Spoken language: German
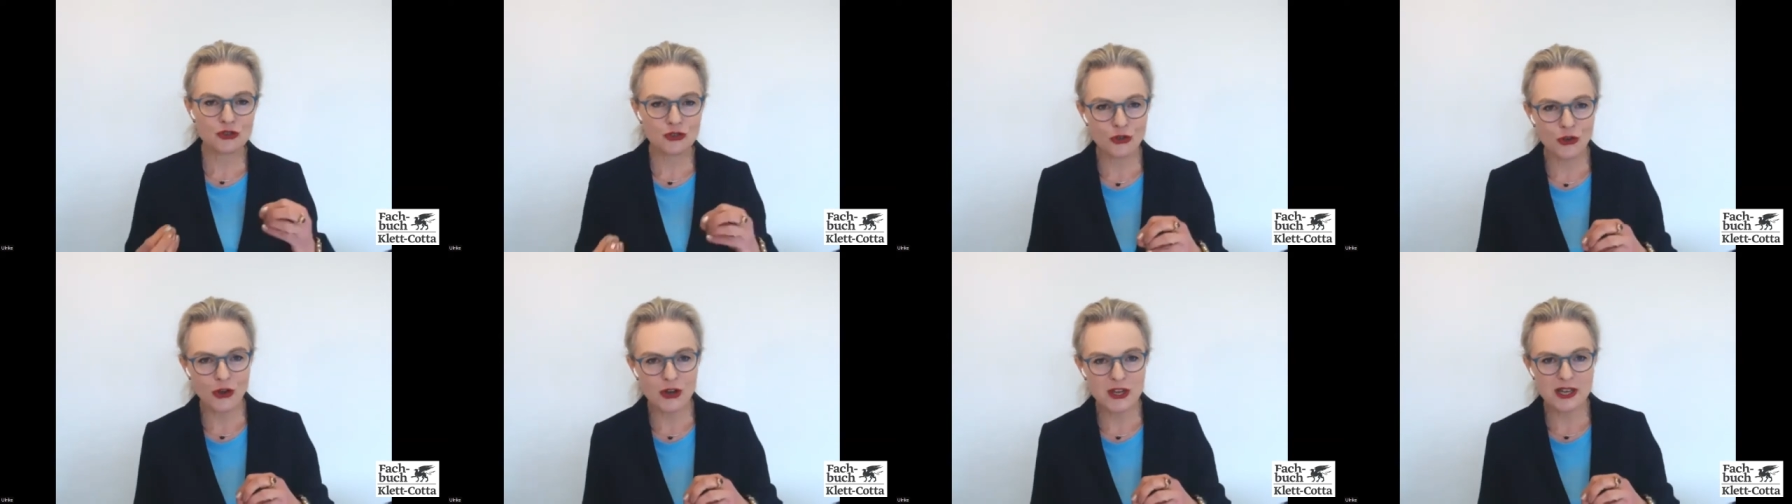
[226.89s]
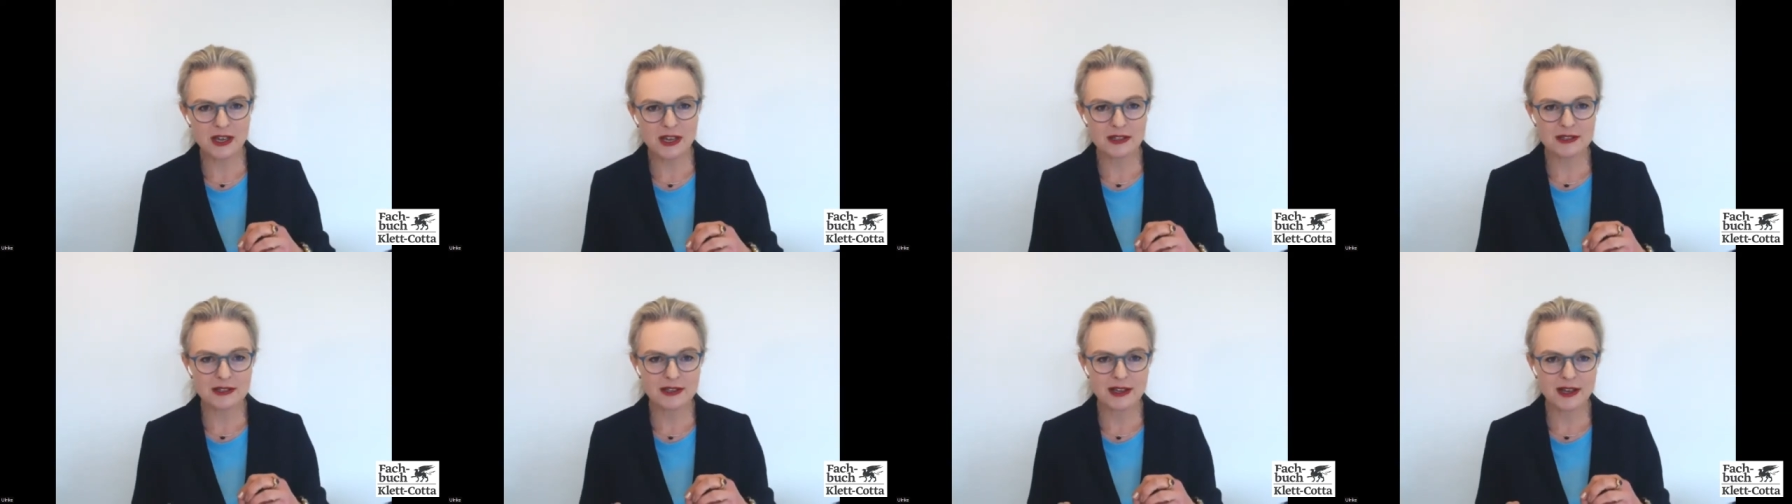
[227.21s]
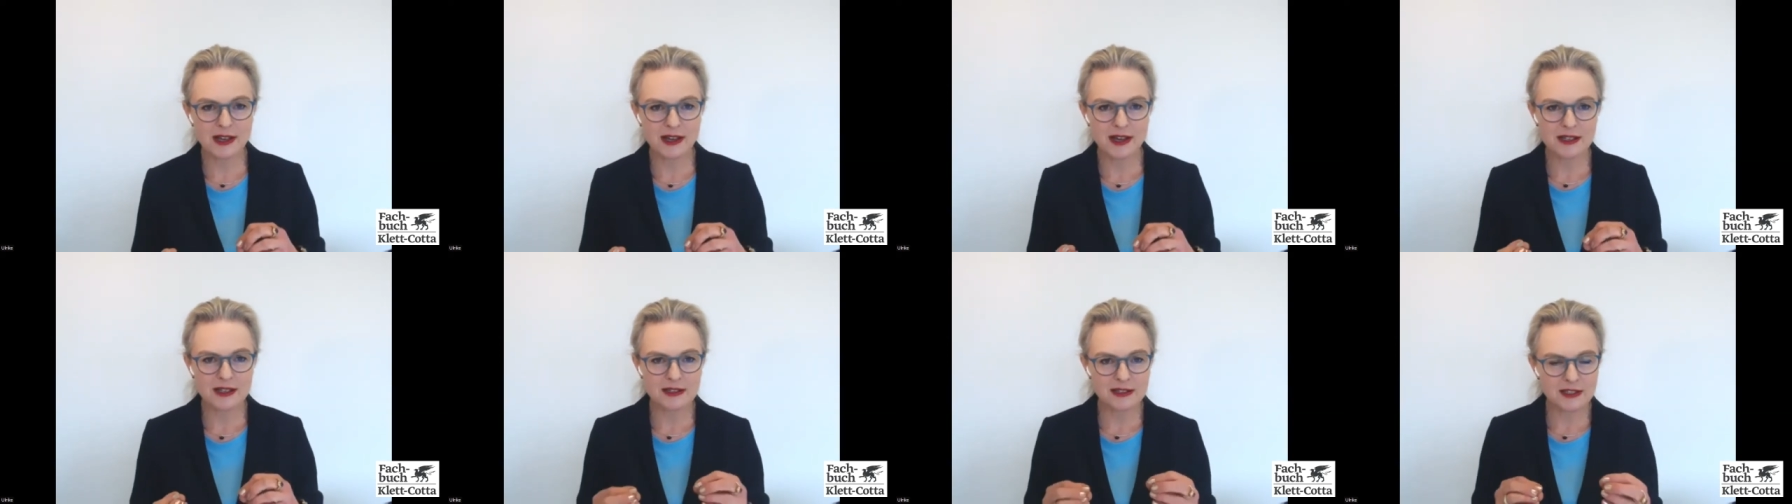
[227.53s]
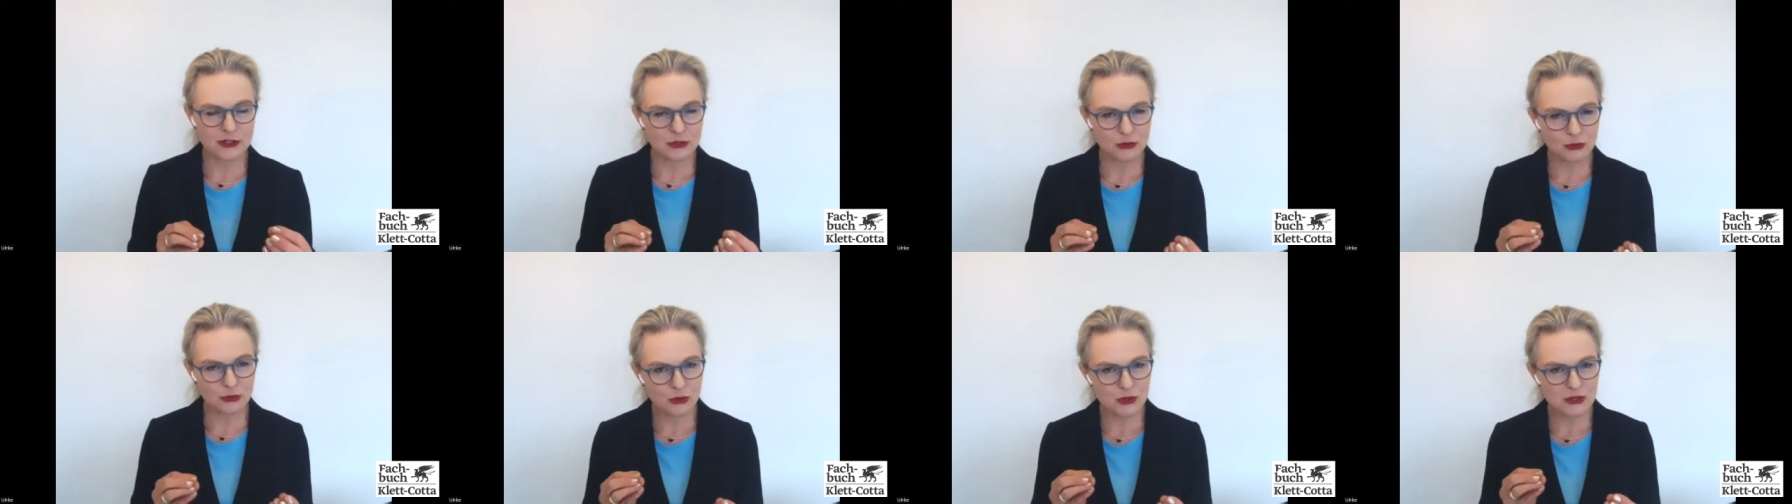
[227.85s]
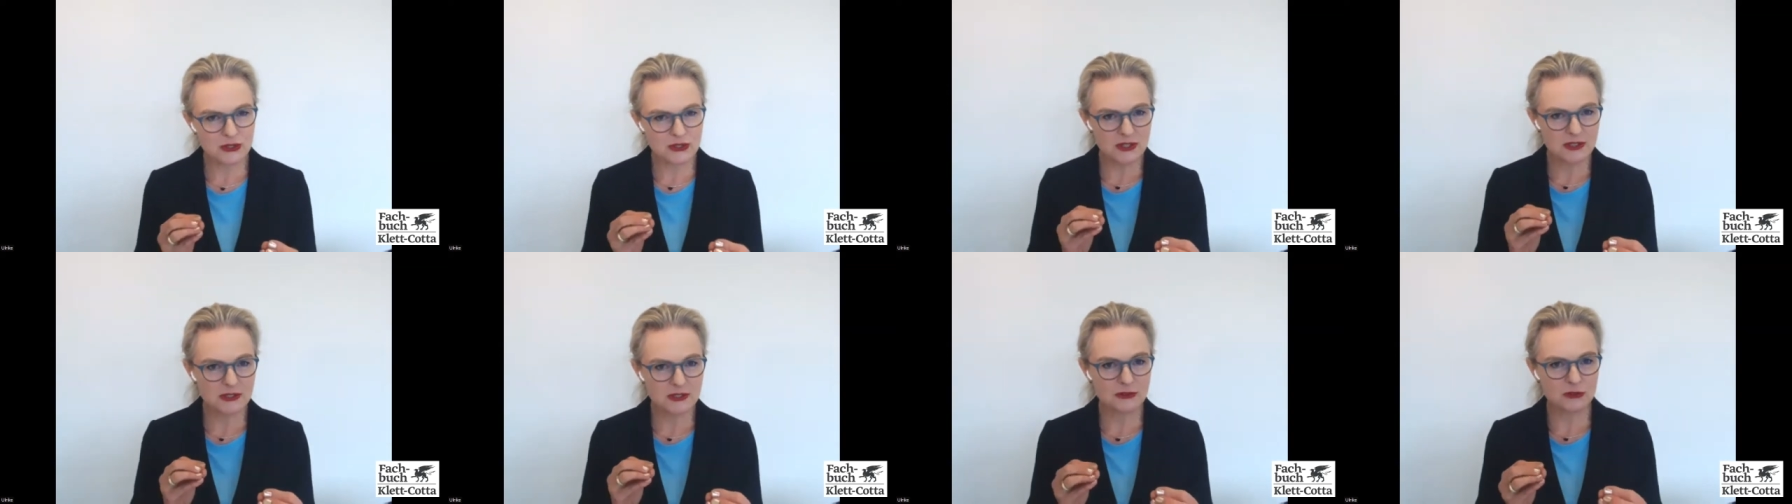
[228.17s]
steuern kann, die
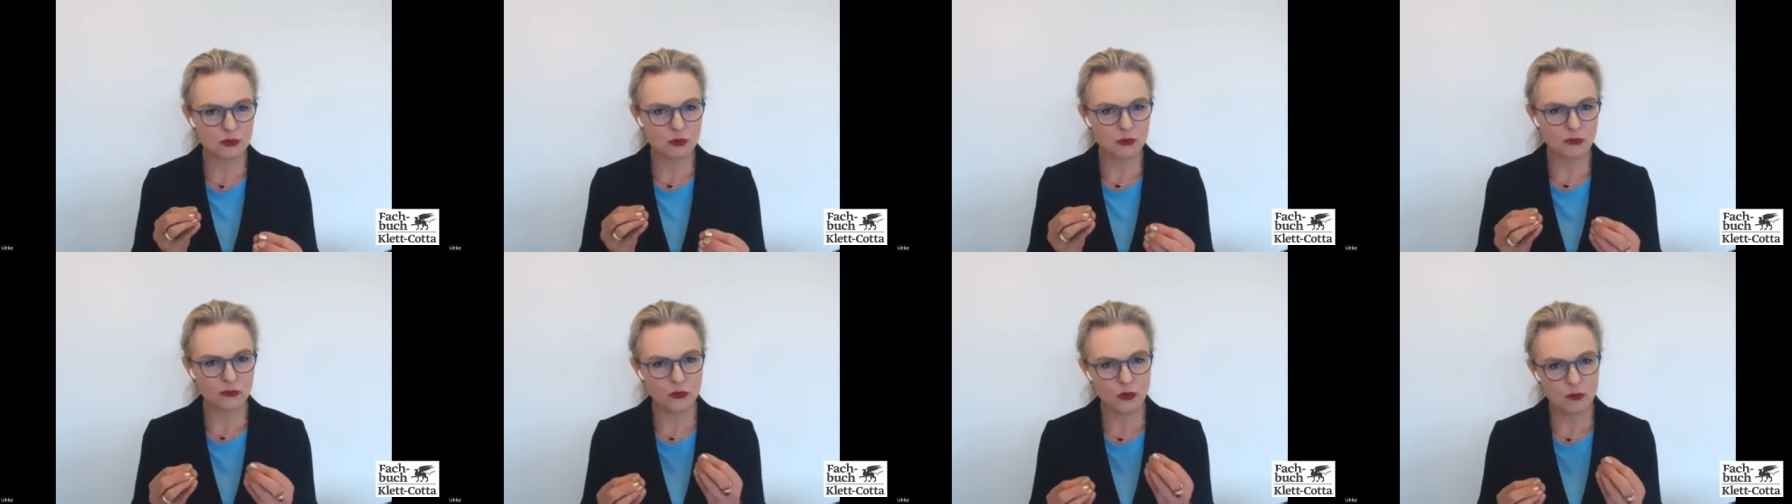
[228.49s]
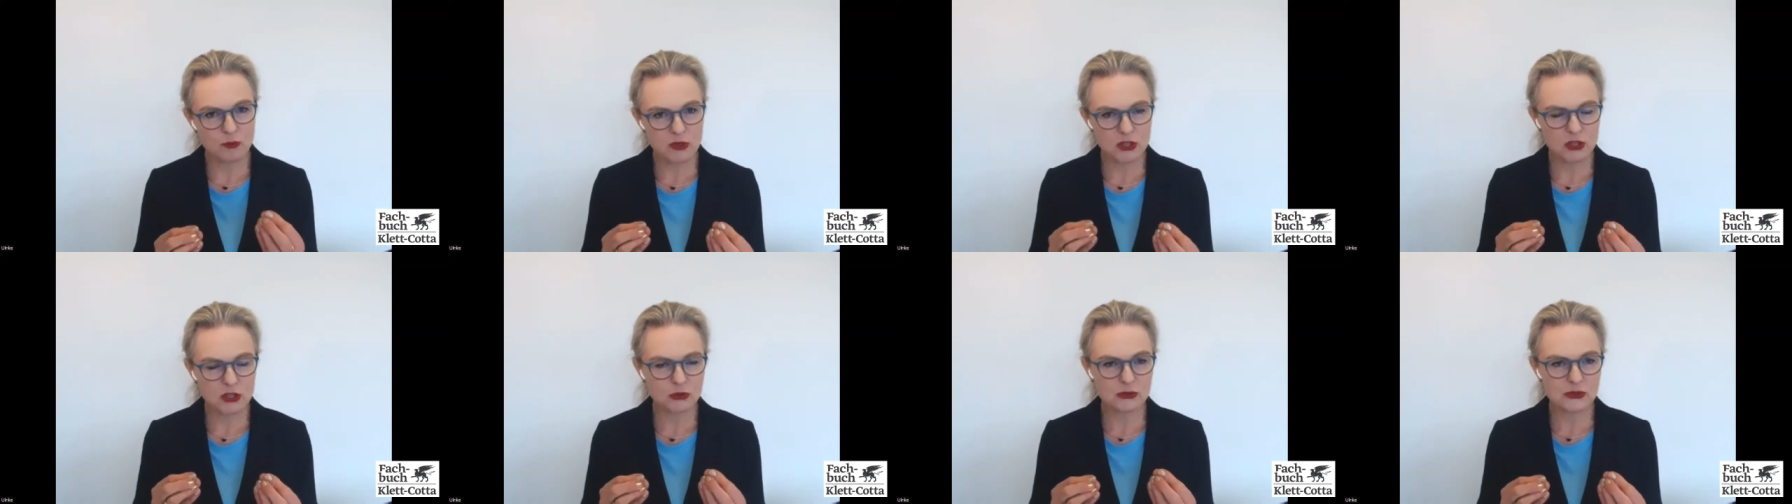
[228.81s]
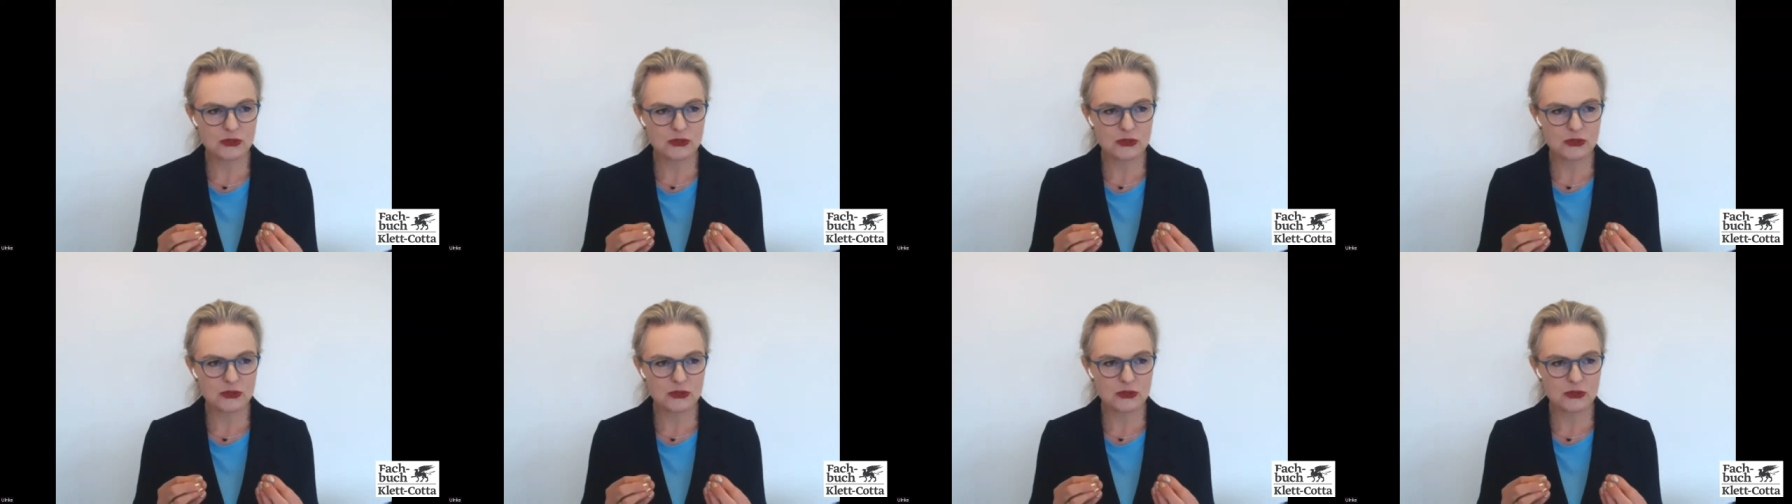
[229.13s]
Dosis so für mich